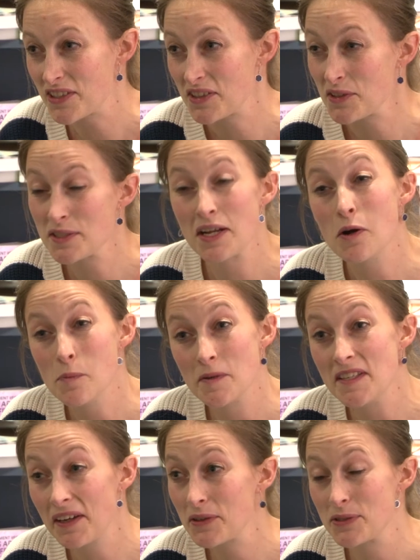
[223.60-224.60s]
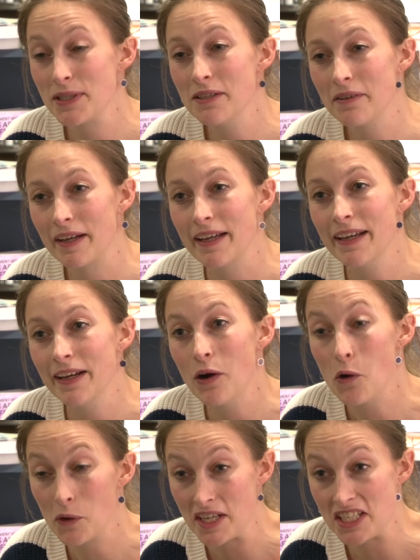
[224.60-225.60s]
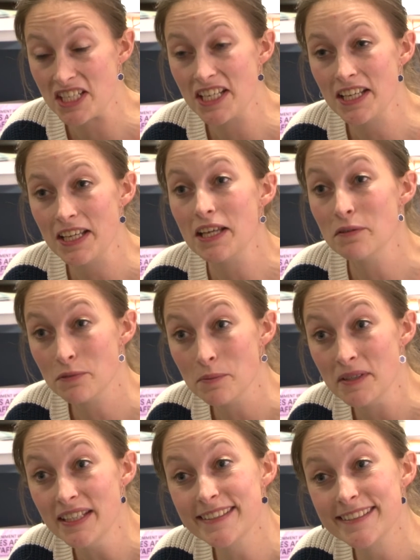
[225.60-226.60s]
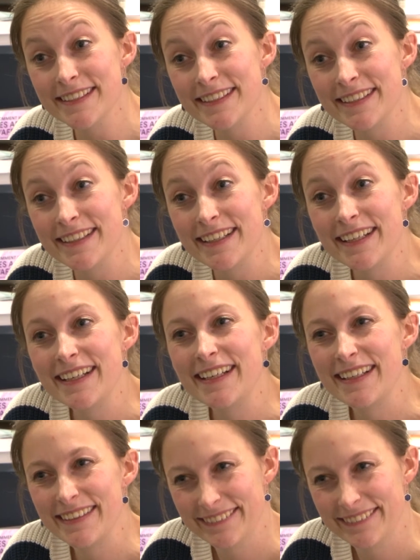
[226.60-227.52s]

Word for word: tout cas, en cela, on peut dire que ce livre est engagé et féministe. Ah oui,